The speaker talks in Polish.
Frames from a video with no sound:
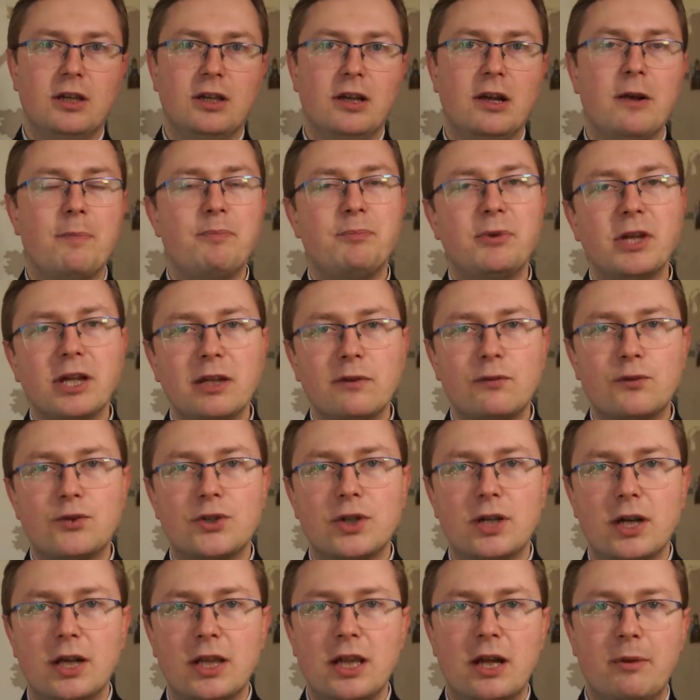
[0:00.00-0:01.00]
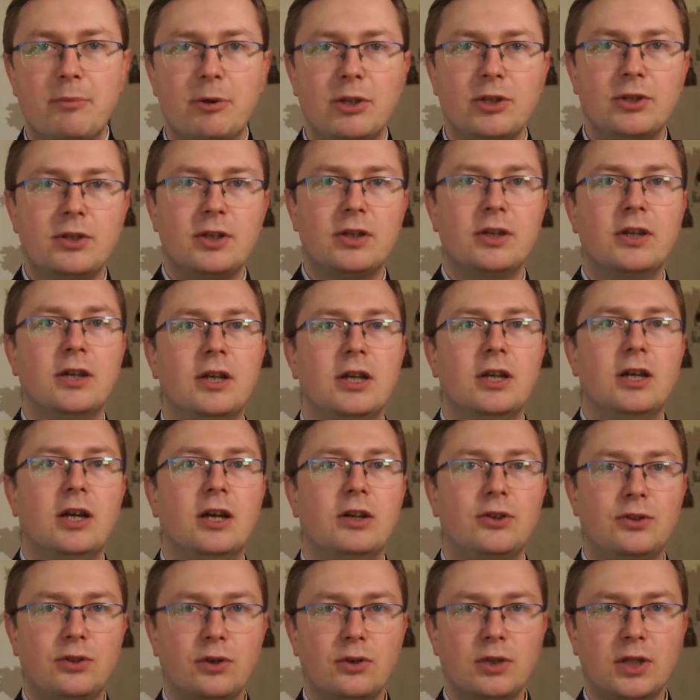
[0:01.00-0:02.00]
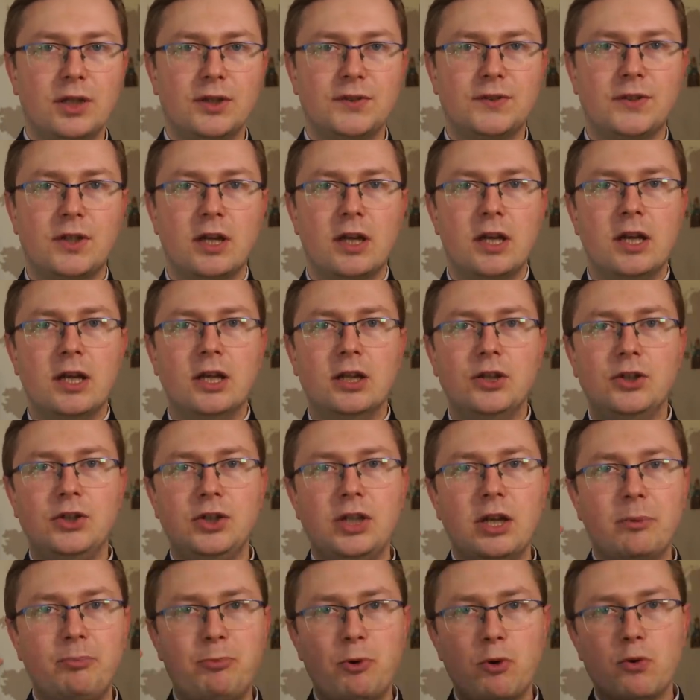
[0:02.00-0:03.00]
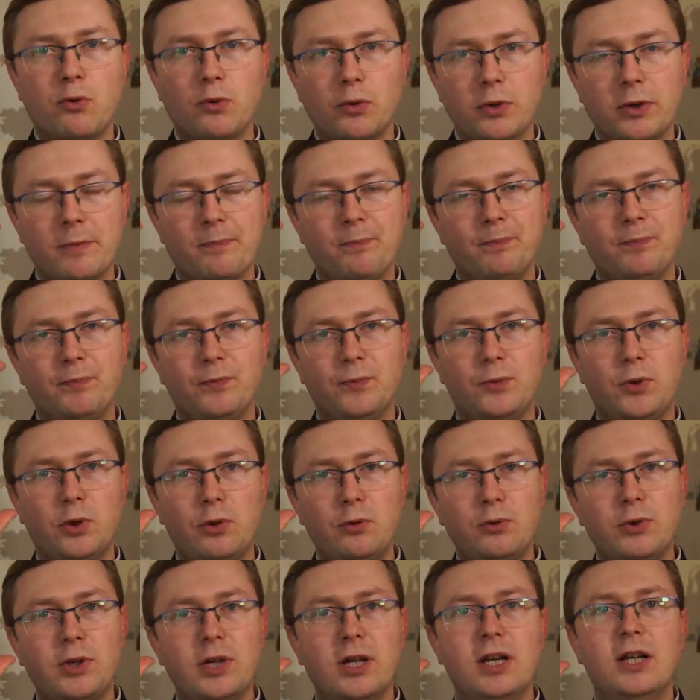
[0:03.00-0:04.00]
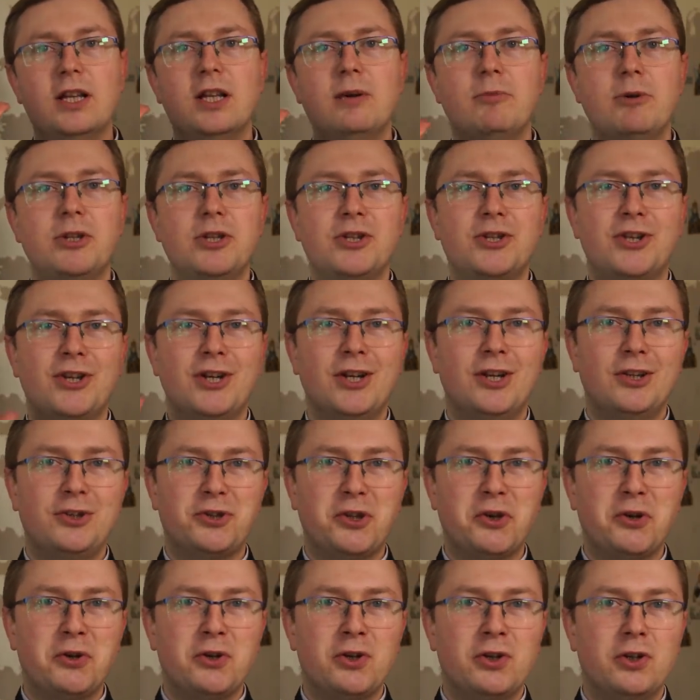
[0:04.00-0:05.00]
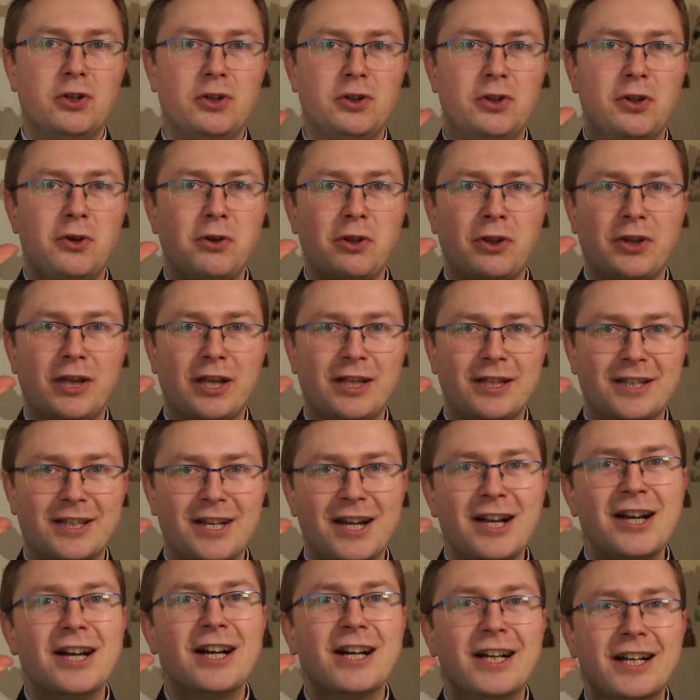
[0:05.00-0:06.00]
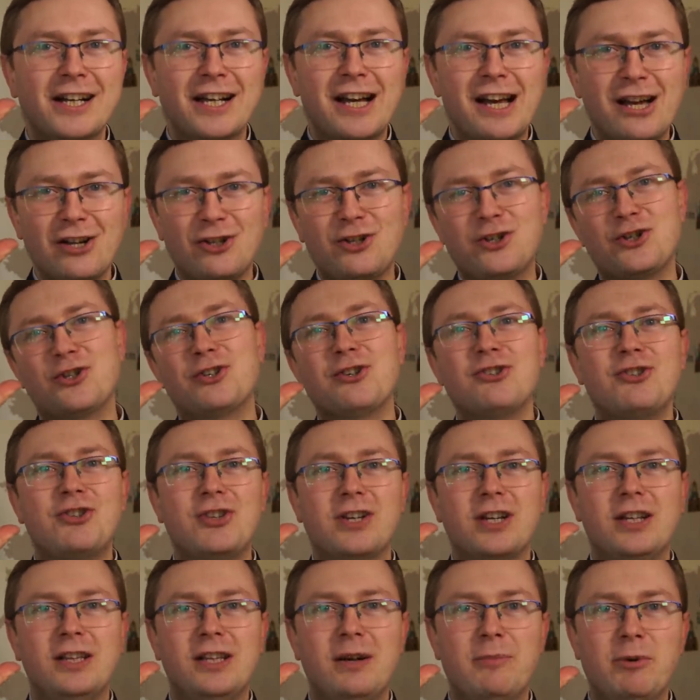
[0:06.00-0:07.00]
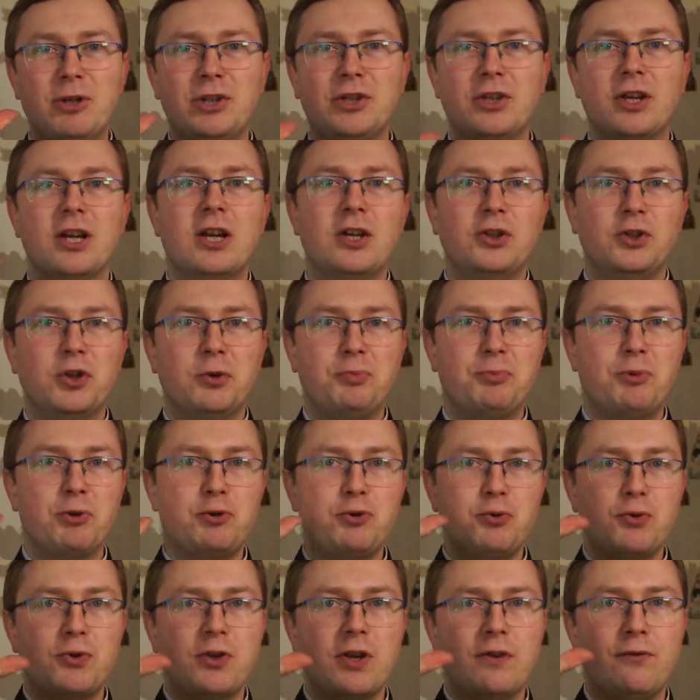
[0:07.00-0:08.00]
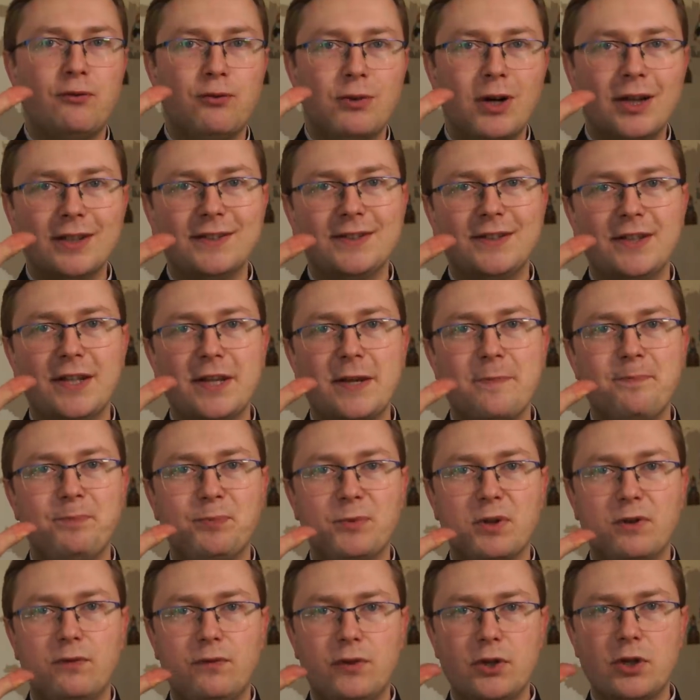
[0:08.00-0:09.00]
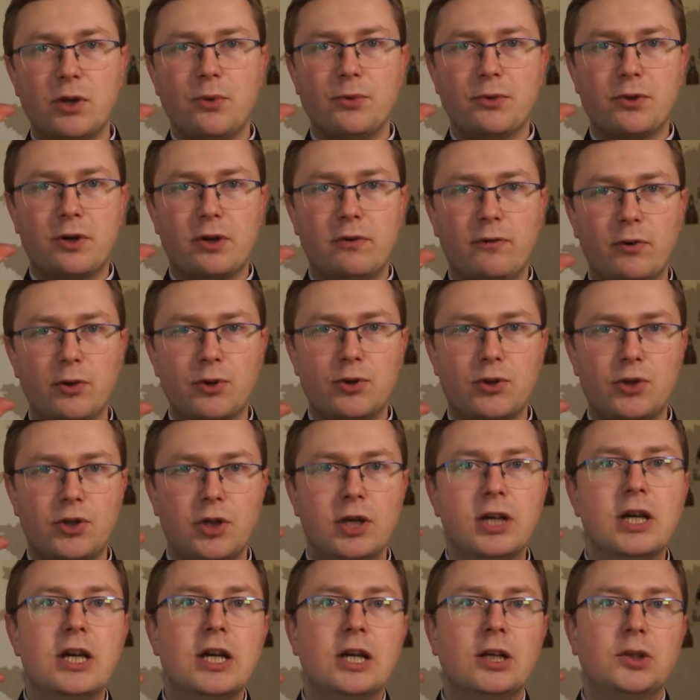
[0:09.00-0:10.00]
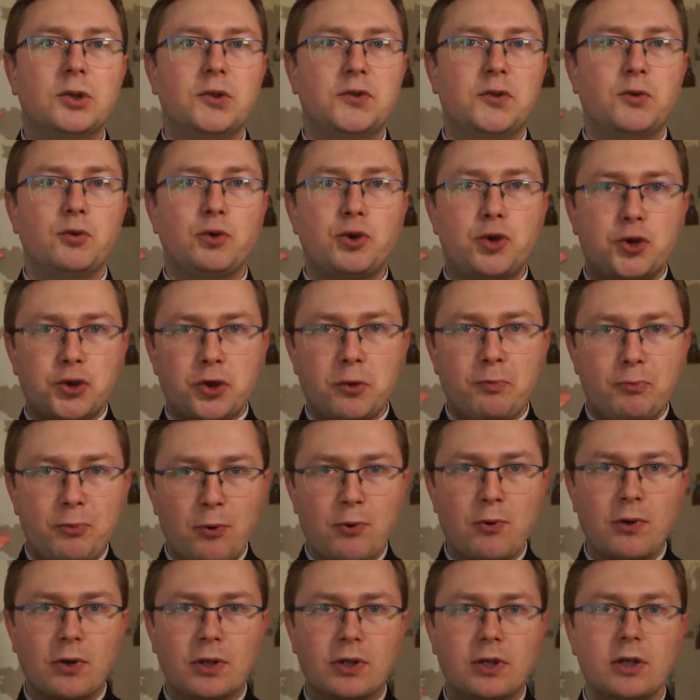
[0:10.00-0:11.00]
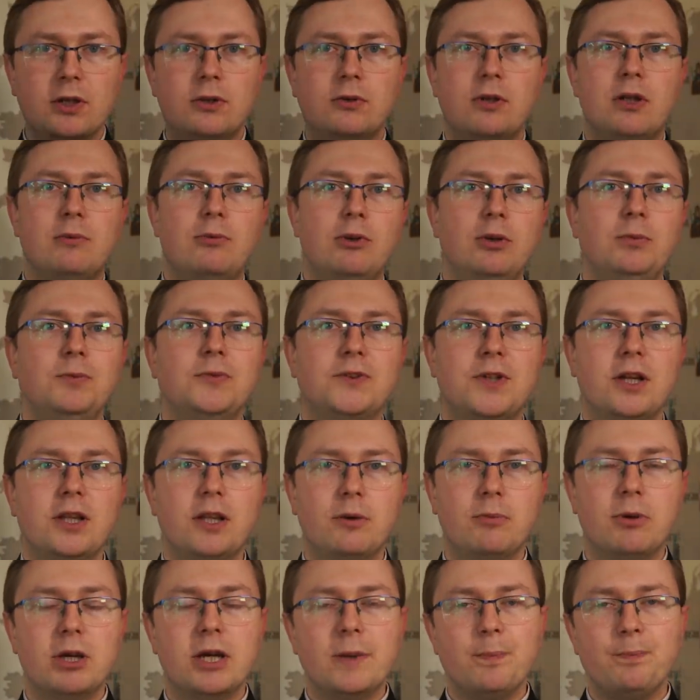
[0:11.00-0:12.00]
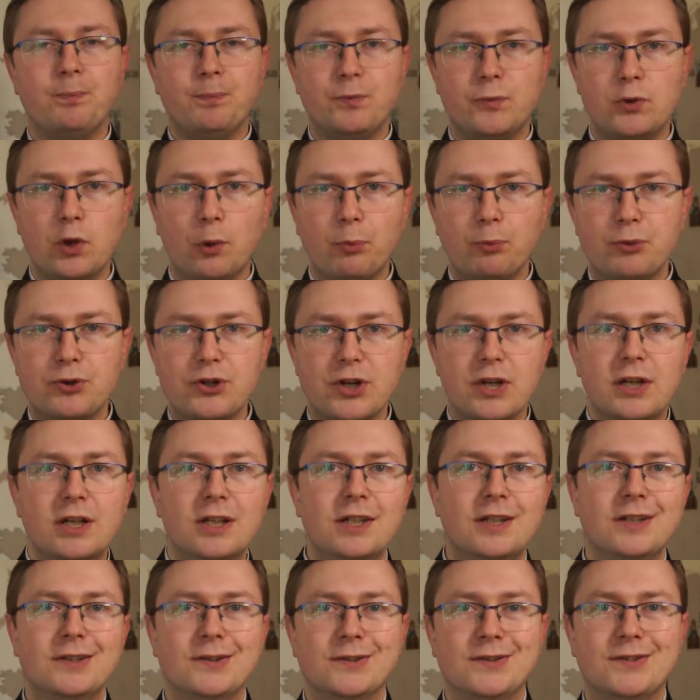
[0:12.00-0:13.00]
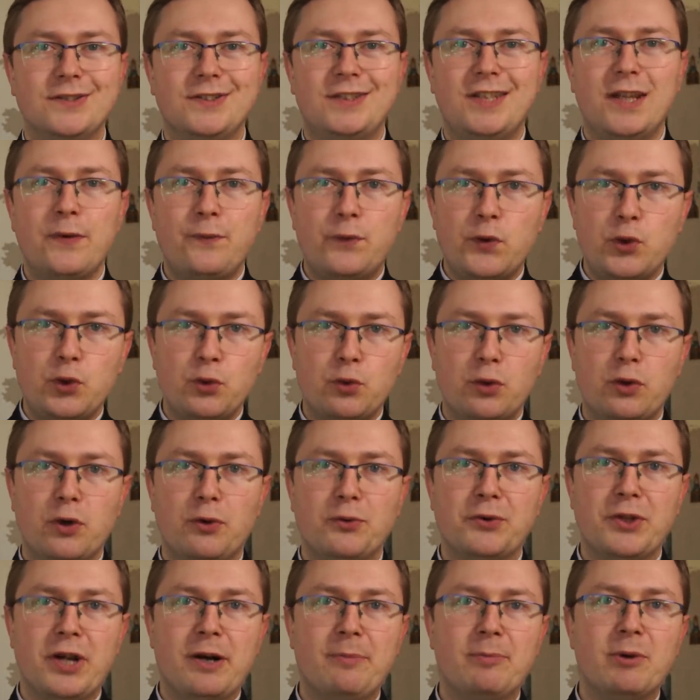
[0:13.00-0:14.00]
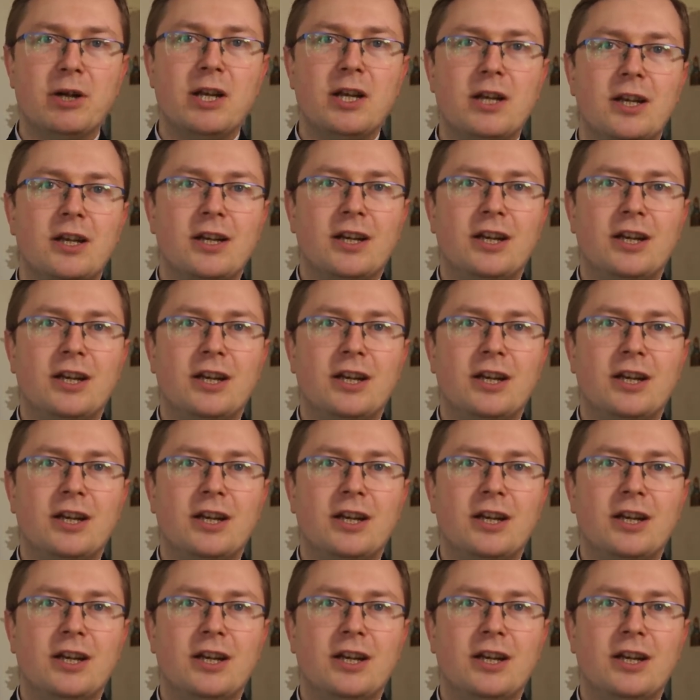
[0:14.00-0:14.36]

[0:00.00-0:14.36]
E, pierwszy element to jest niepokój, drugi element to lornetka, a trzeci element to poczucie własnej wyjątkowości. To są trzy punkty, które moim zdaniem dobrze zdefiniują nam